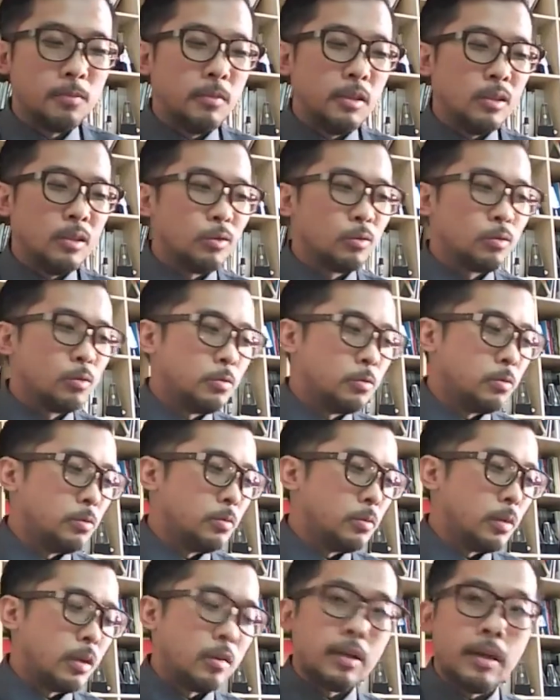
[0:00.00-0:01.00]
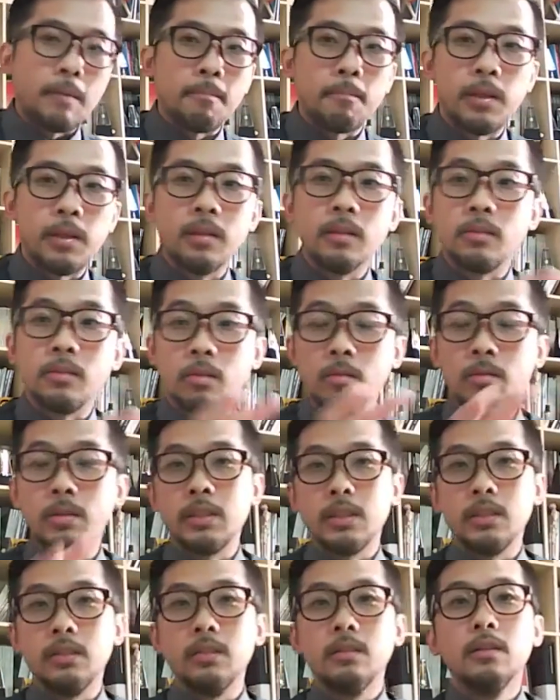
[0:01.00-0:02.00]
直眯溜出去，然后两片的就会
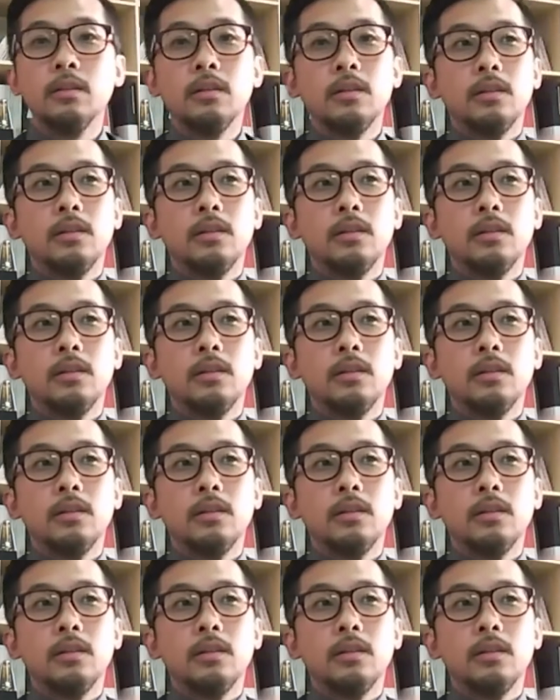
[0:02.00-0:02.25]
是，